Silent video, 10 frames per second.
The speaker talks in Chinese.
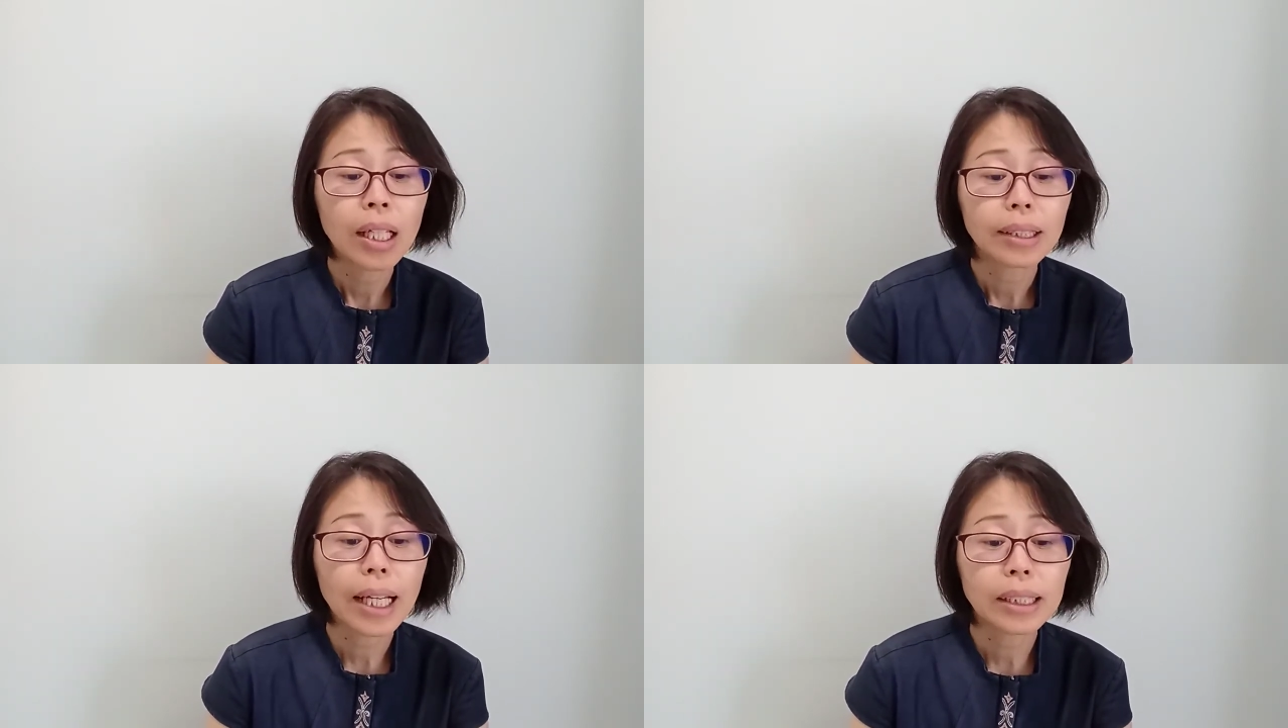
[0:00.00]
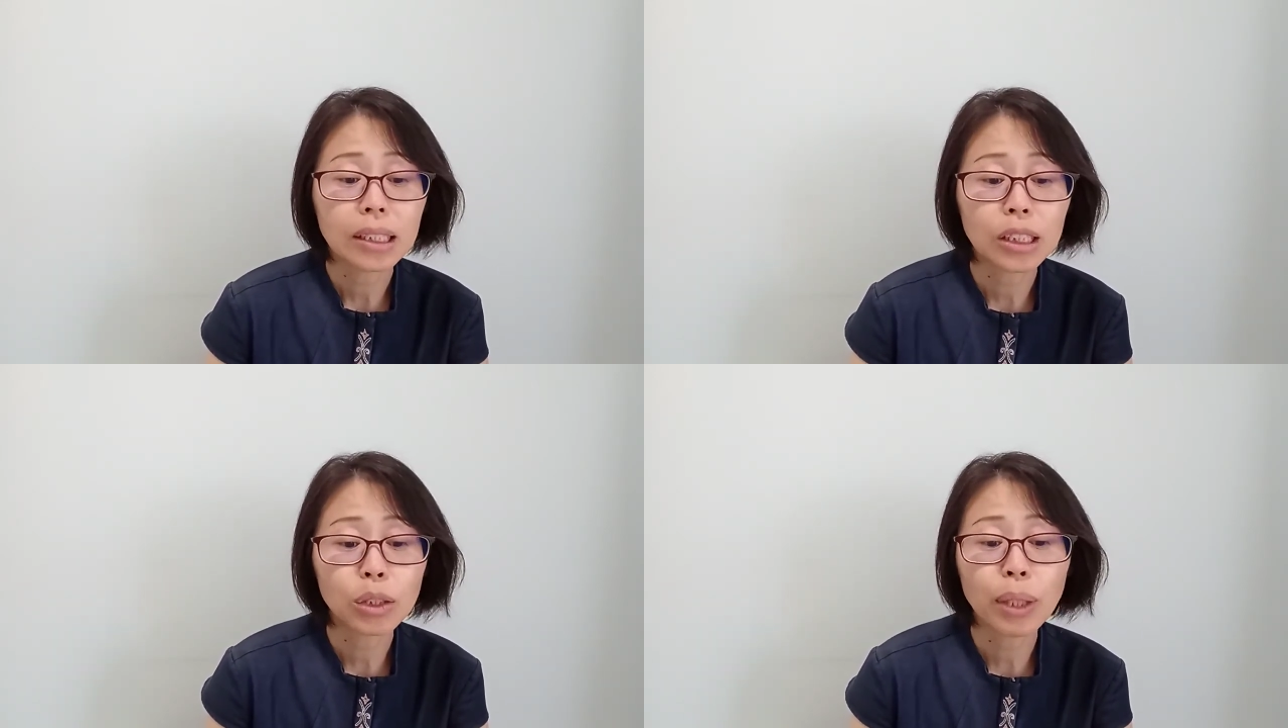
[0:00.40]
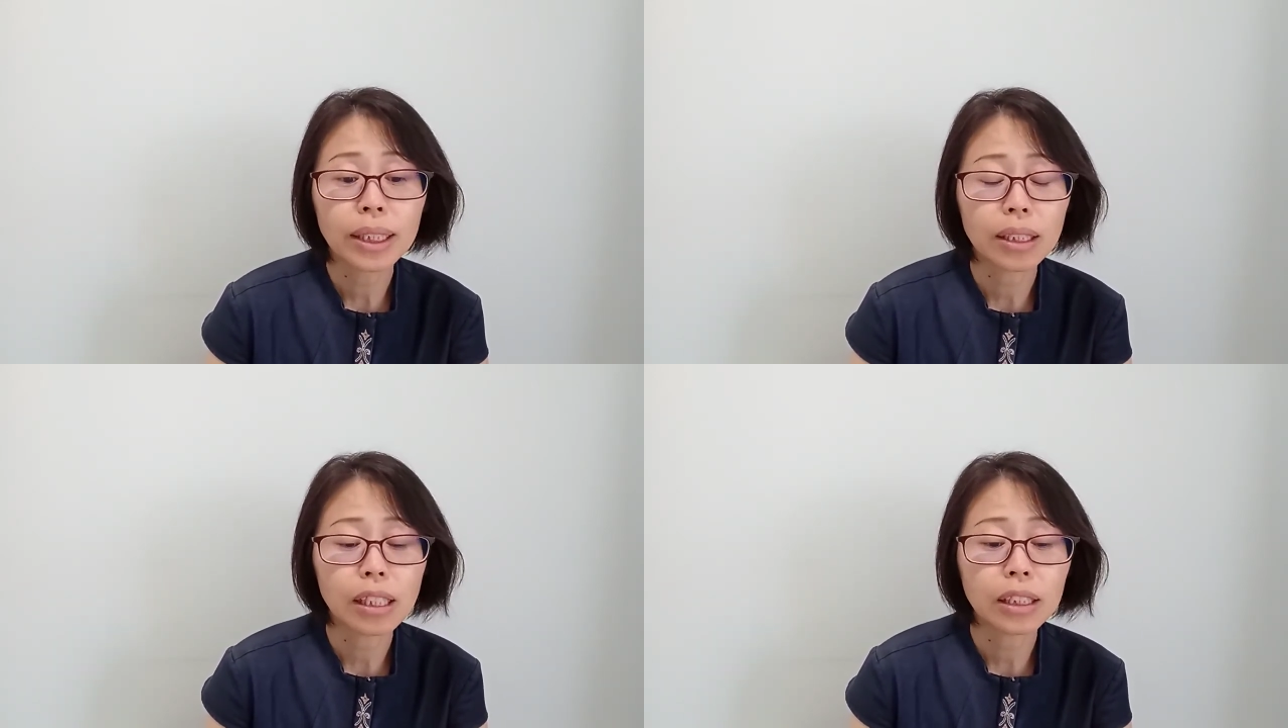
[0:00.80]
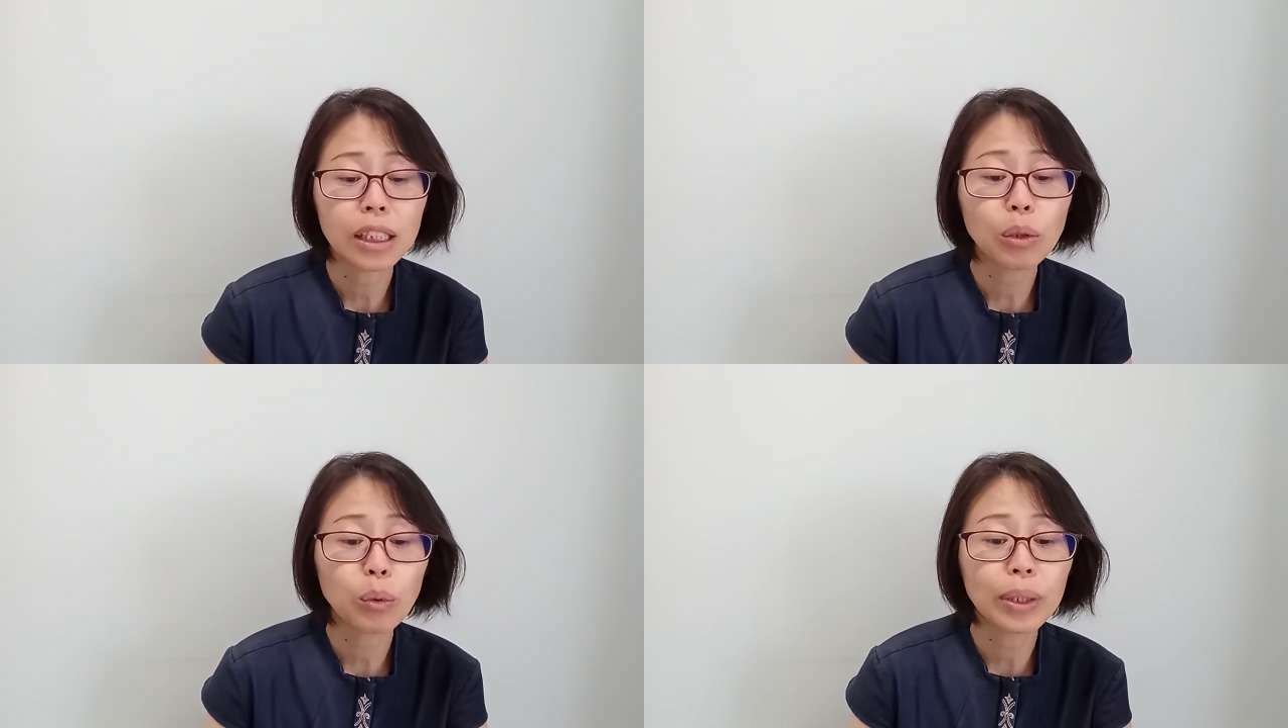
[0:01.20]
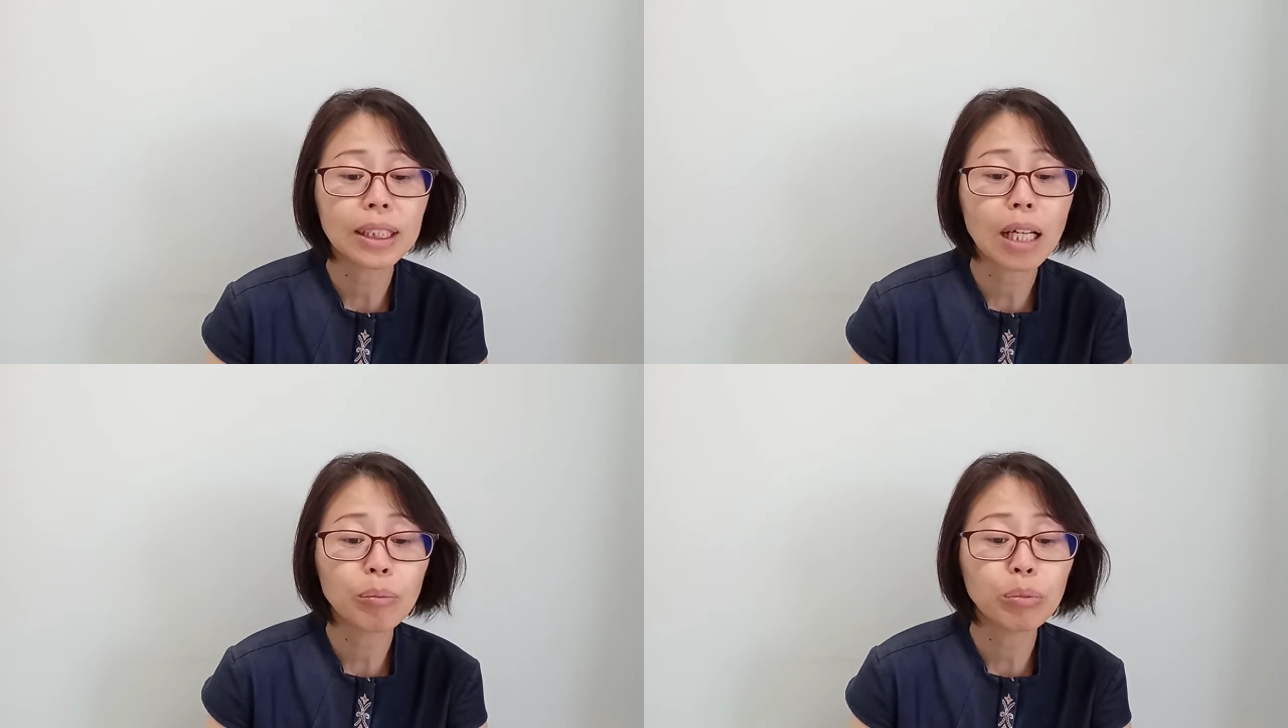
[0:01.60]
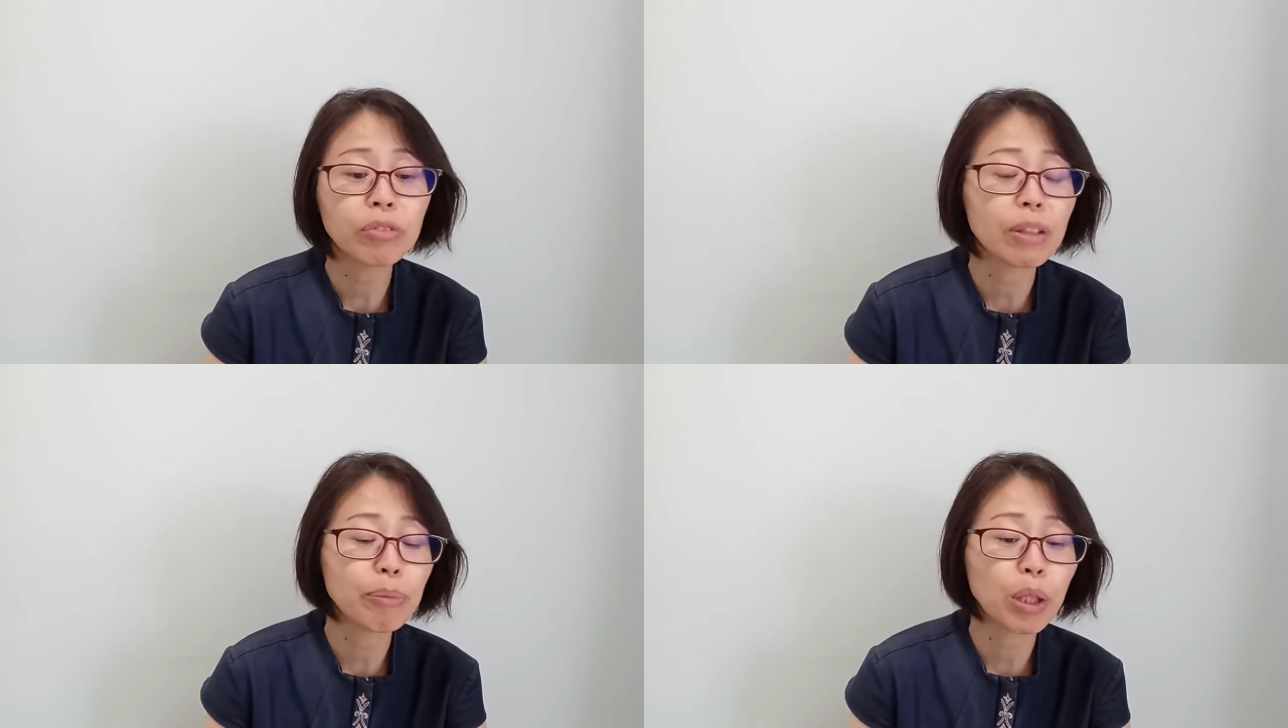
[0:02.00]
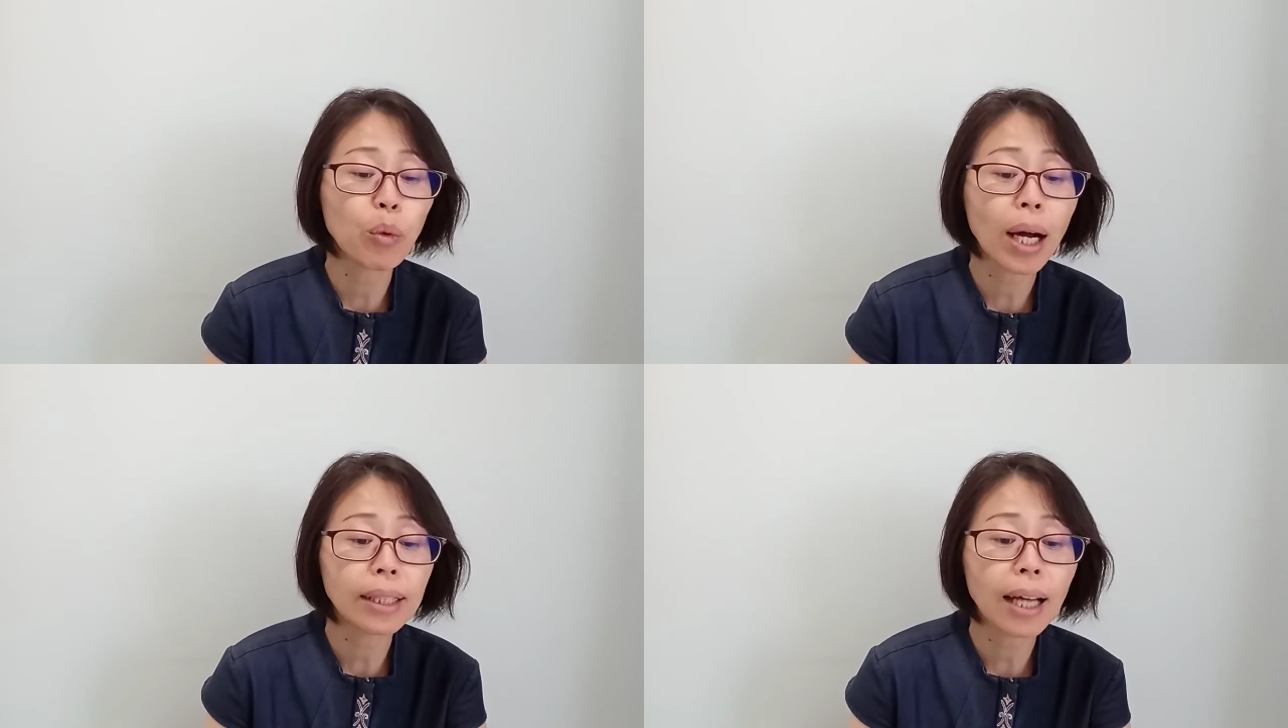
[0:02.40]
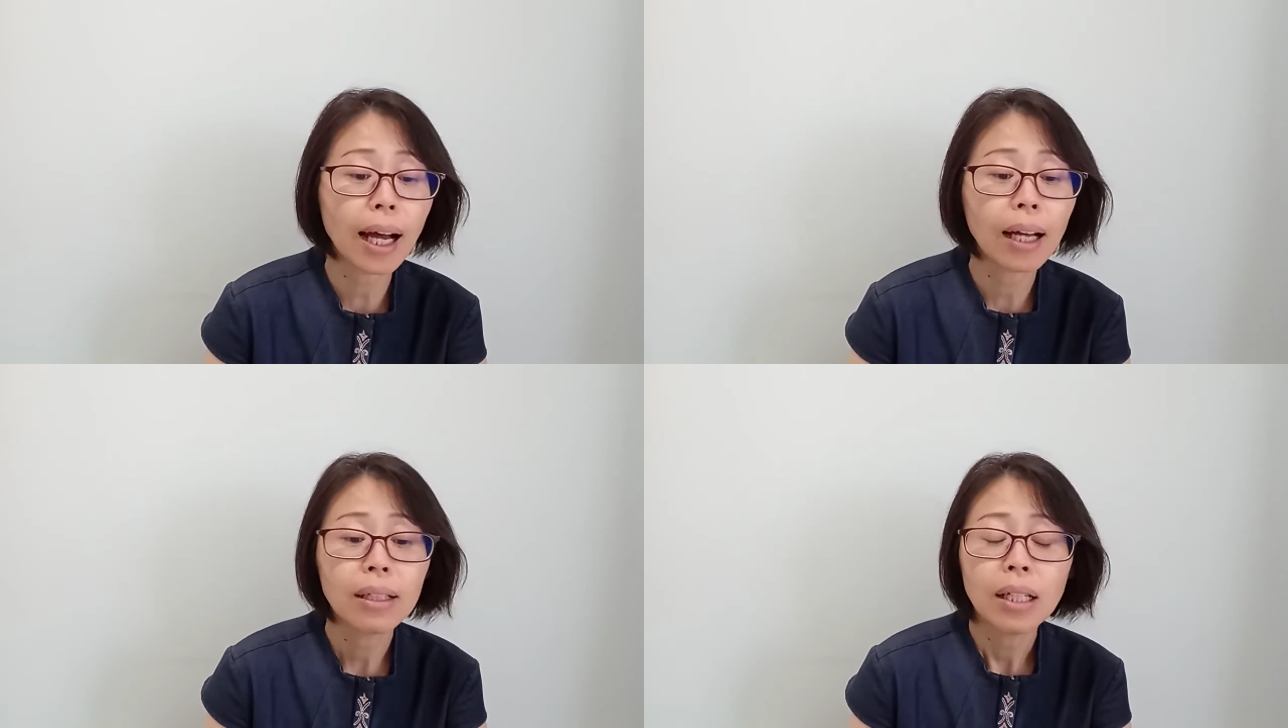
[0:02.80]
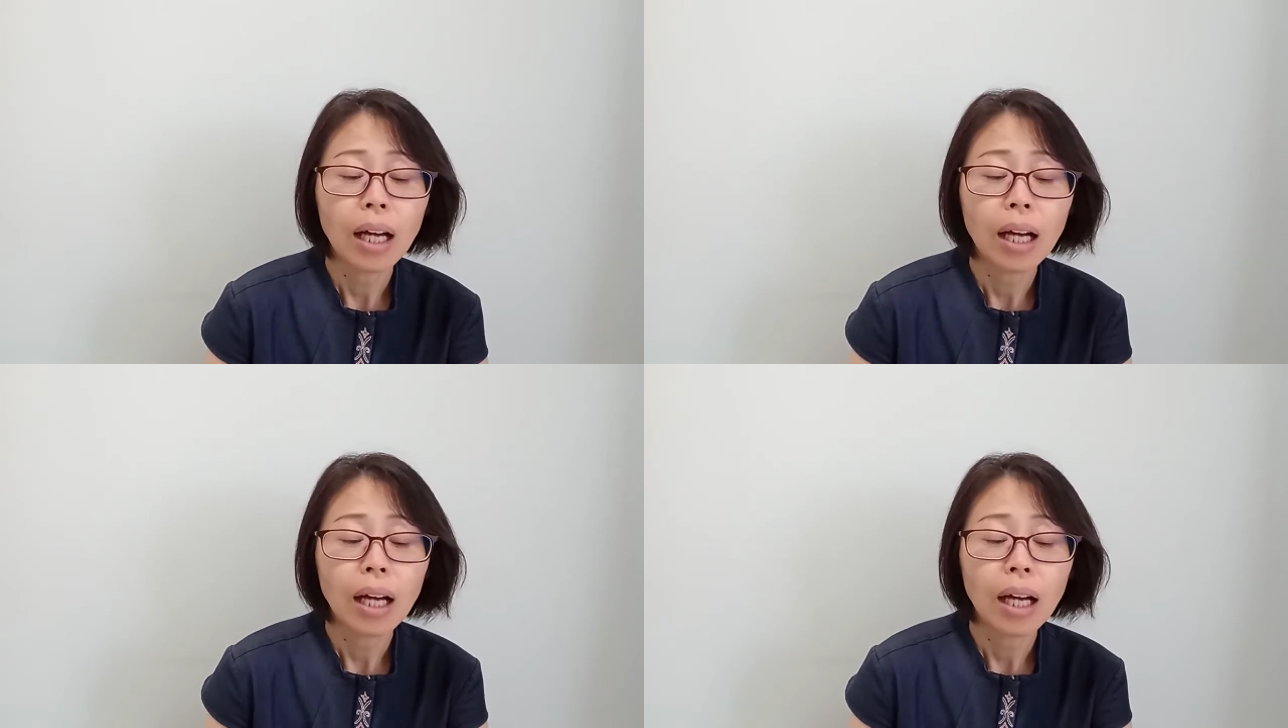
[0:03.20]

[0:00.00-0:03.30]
但是受害者的记录文章部分被夸大，